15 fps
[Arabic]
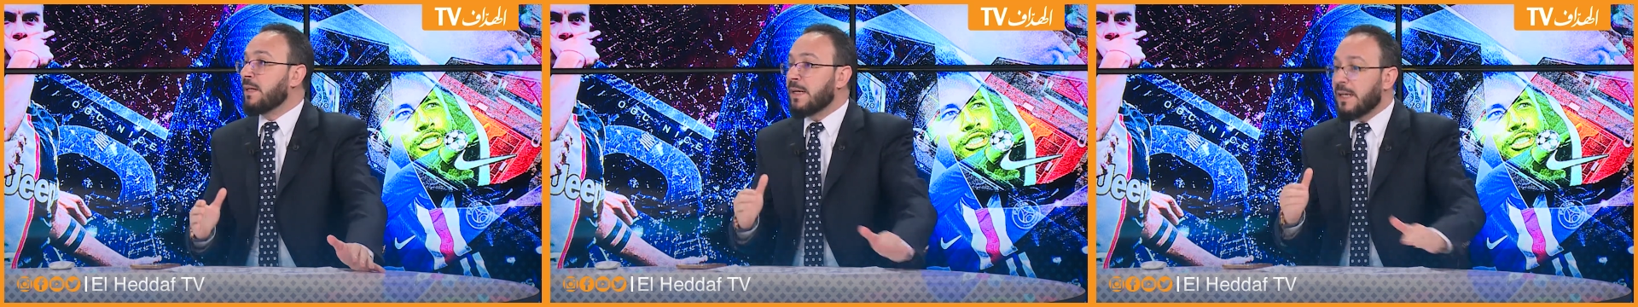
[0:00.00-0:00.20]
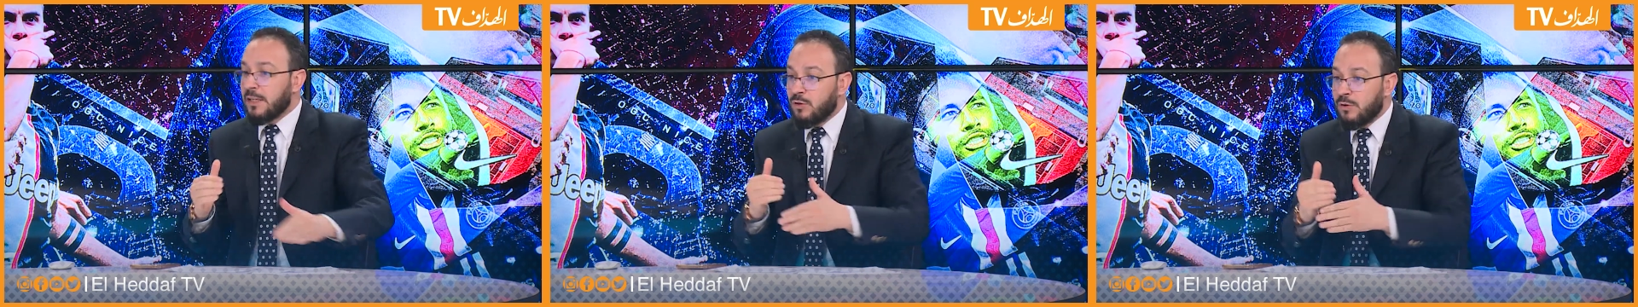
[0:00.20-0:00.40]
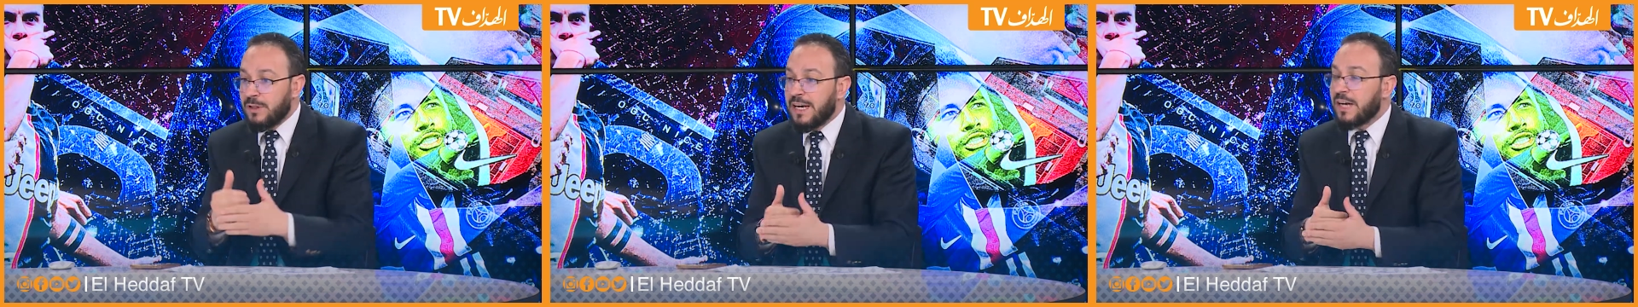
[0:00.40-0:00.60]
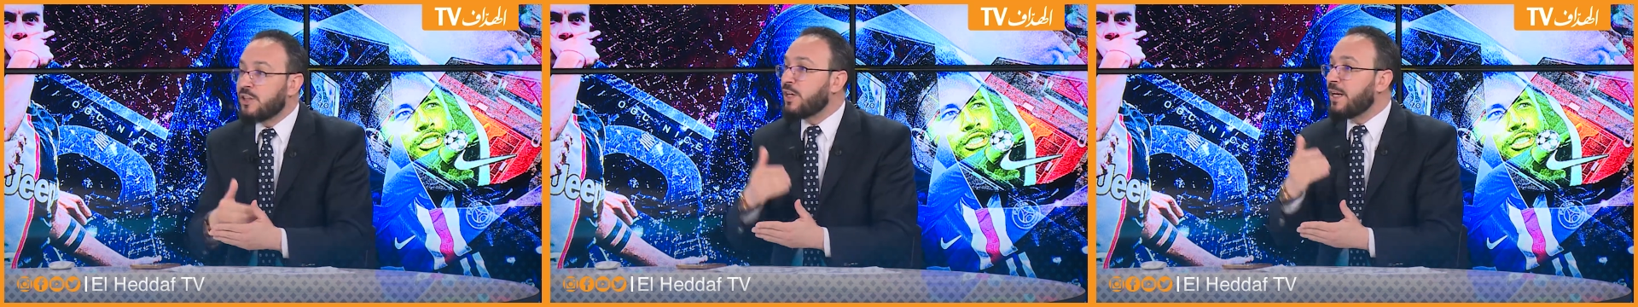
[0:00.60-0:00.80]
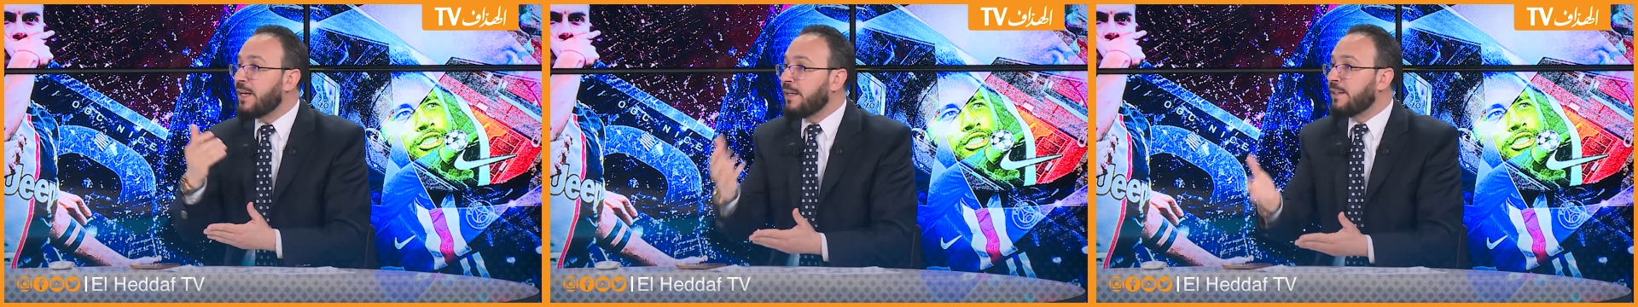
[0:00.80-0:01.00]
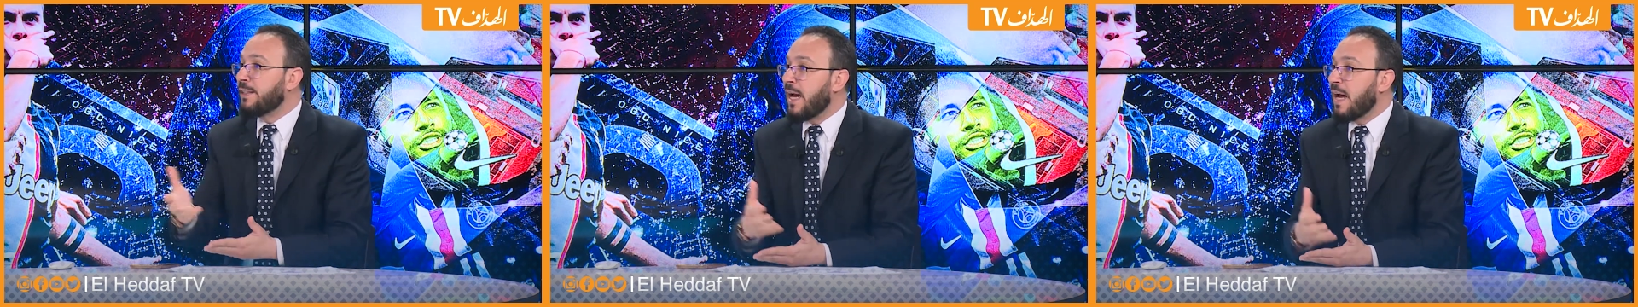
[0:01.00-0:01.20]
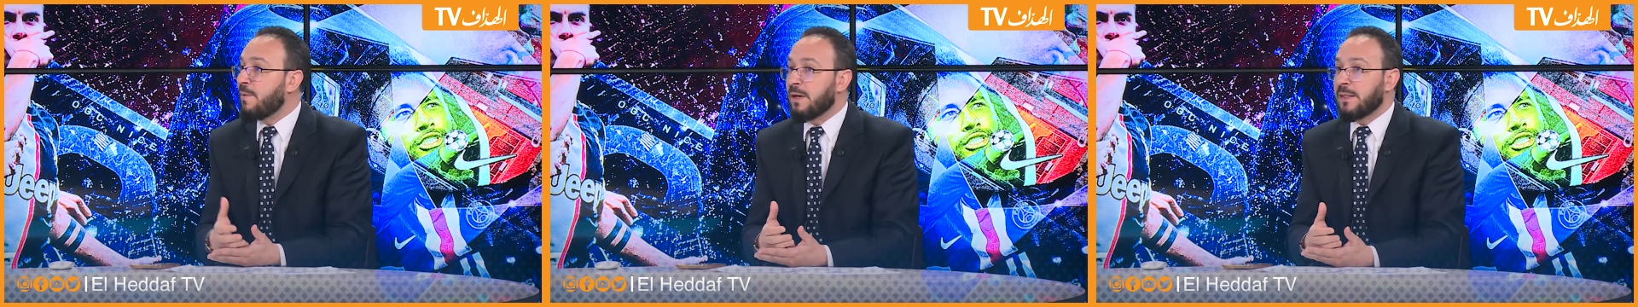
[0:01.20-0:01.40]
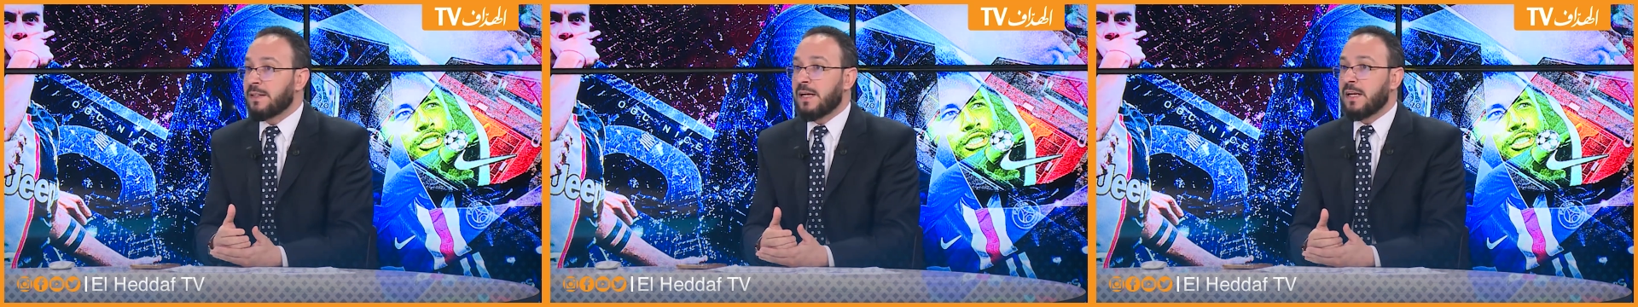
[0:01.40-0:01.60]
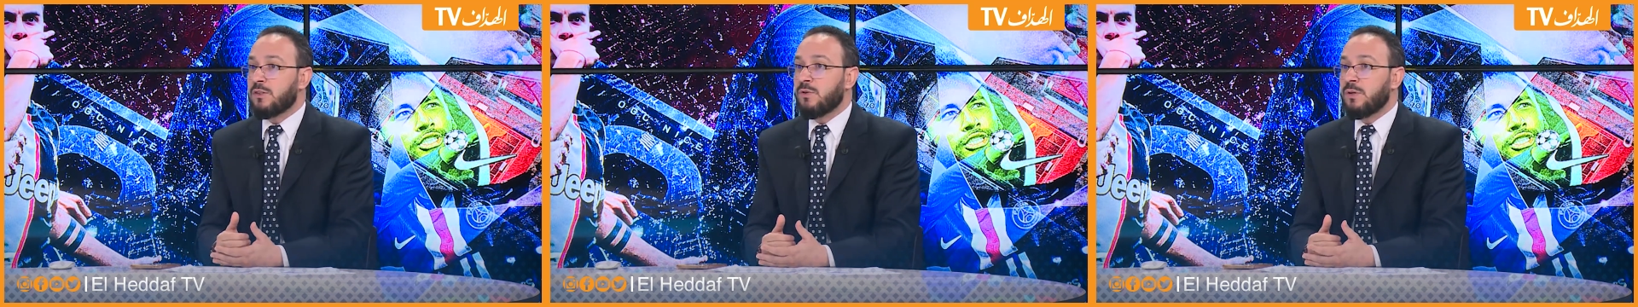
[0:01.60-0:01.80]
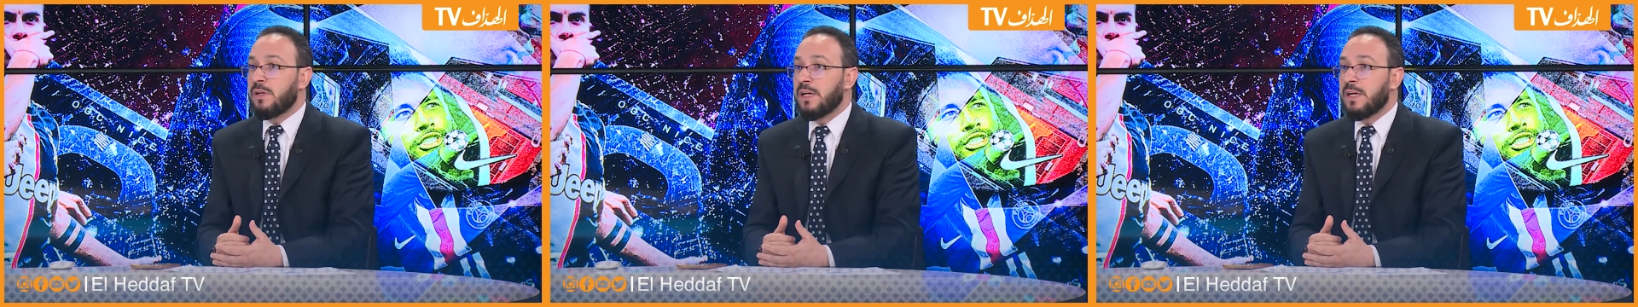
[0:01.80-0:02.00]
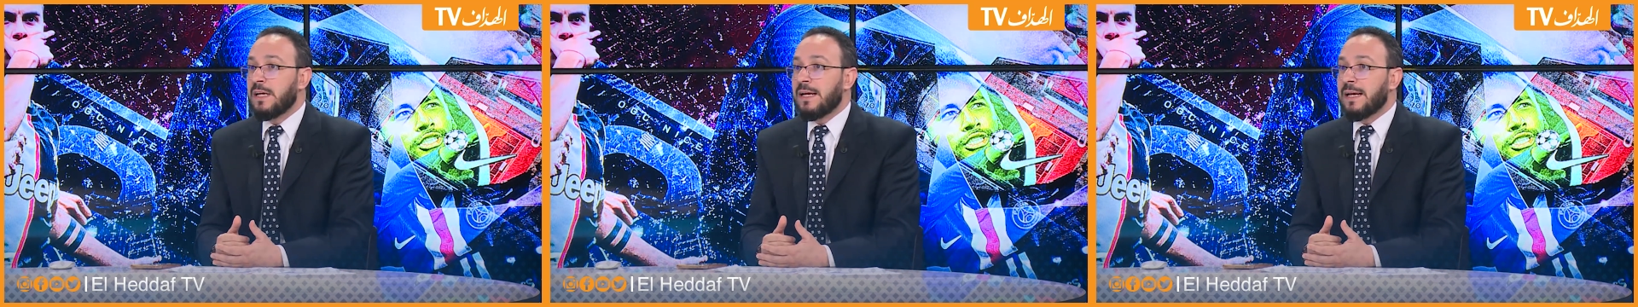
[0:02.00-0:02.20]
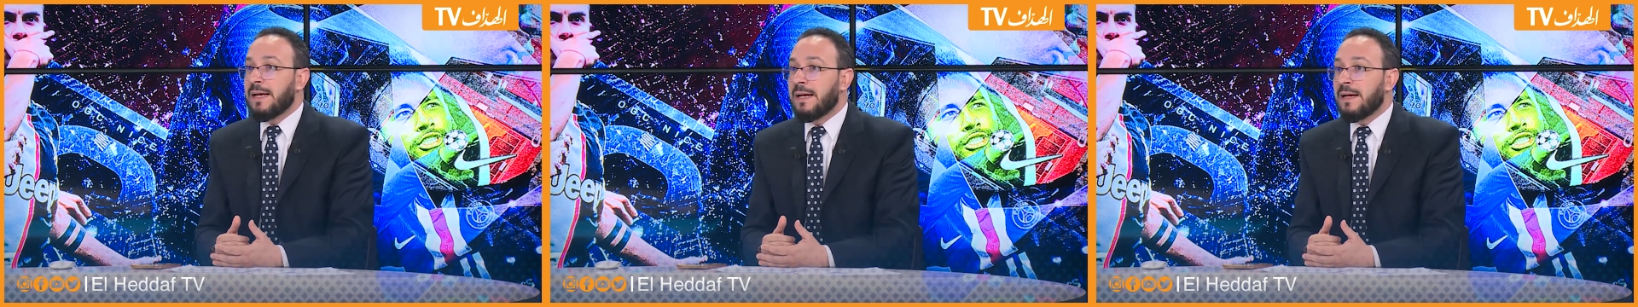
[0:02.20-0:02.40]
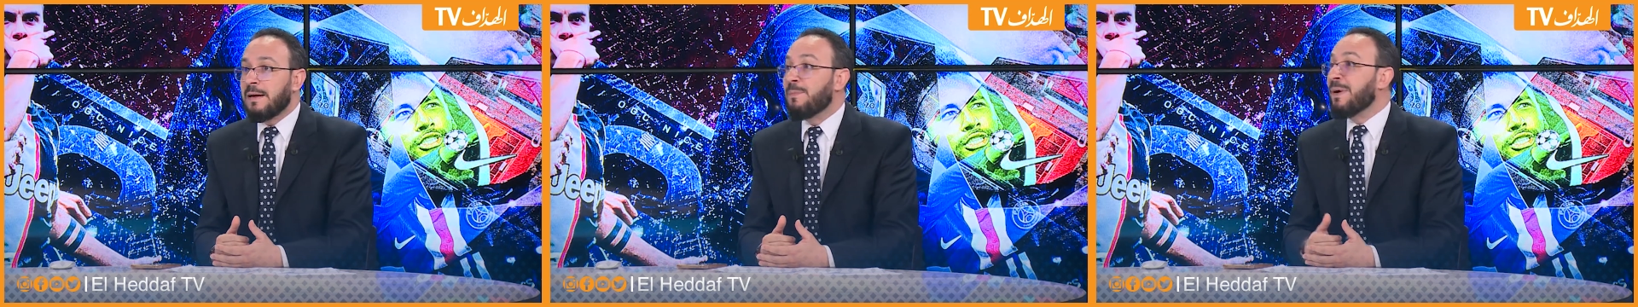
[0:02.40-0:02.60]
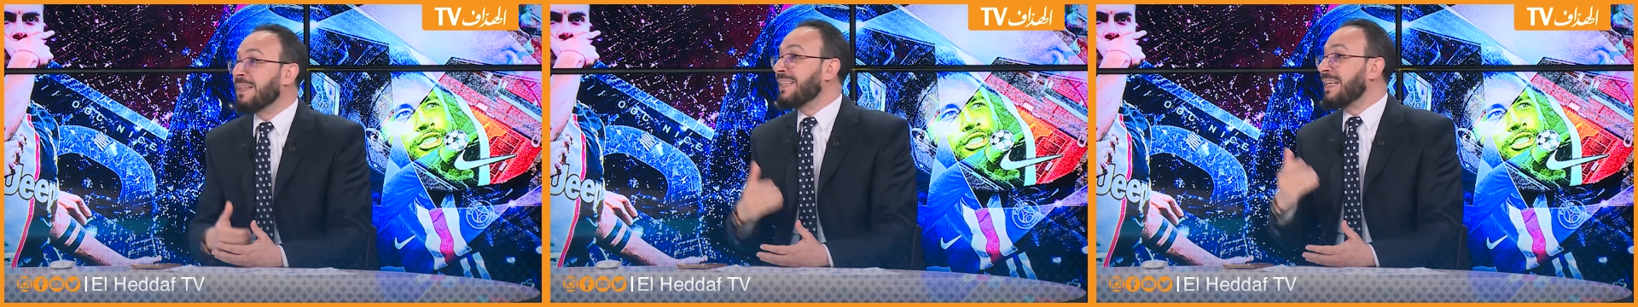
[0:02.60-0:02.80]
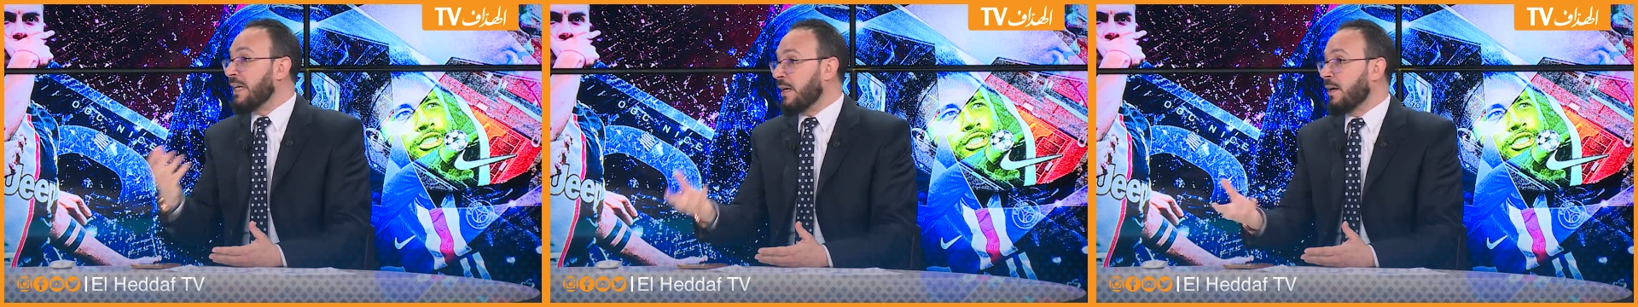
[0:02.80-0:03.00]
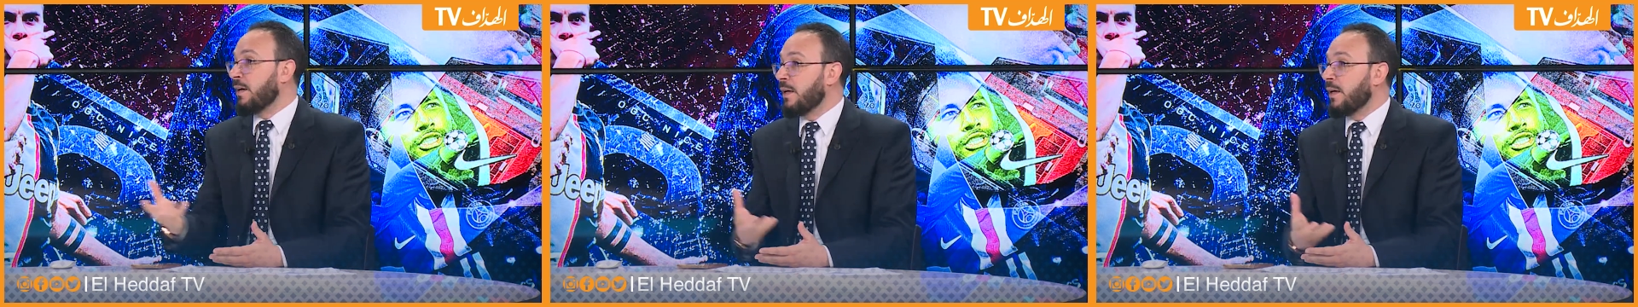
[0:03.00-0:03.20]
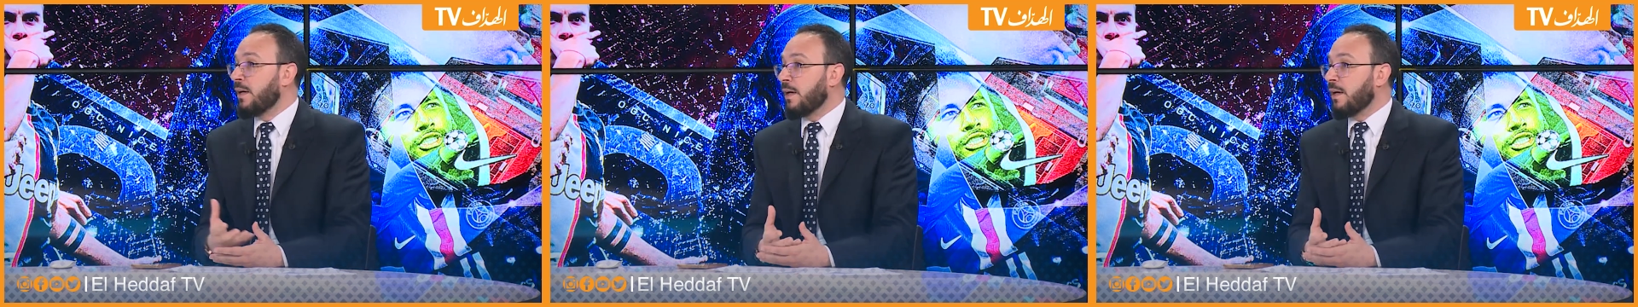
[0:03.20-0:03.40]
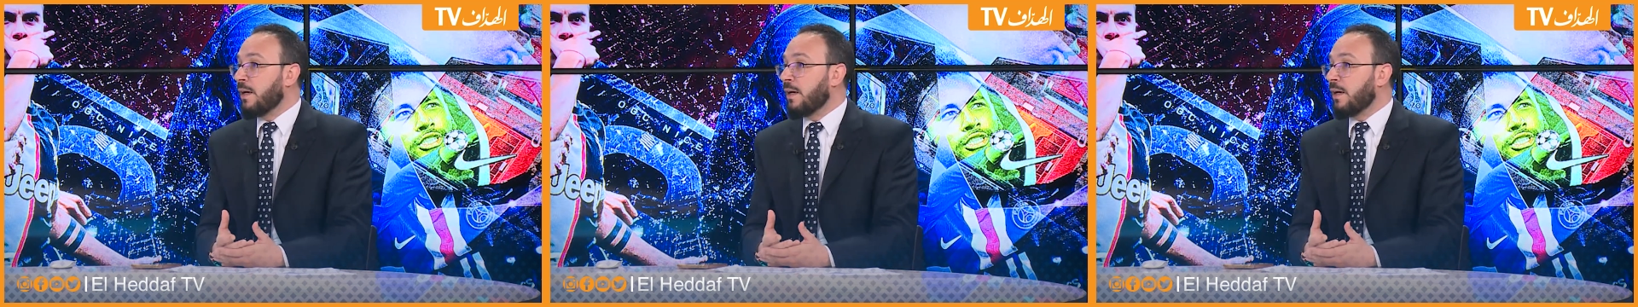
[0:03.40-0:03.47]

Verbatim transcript: الرجل يخشى الالتحامات الرجل آه، بطيء نعم.